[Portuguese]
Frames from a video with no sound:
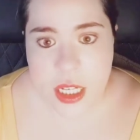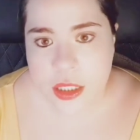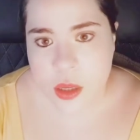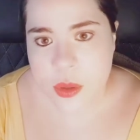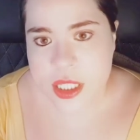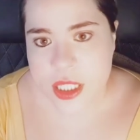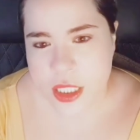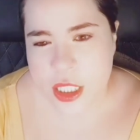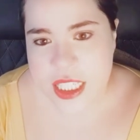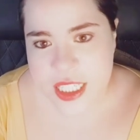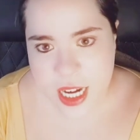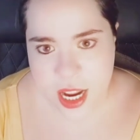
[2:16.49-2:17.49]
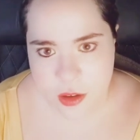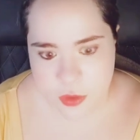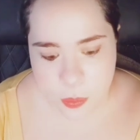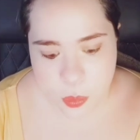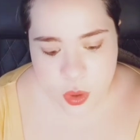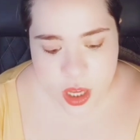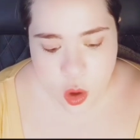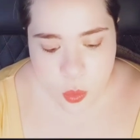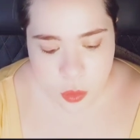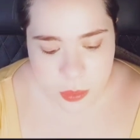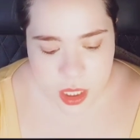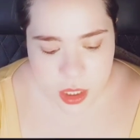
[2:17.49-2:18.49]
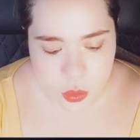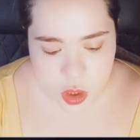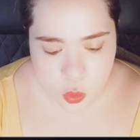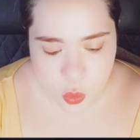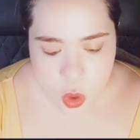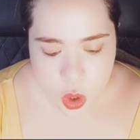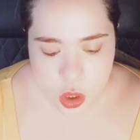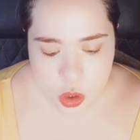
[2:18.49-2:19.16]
Então, assim, escreve, porque é um momento que o,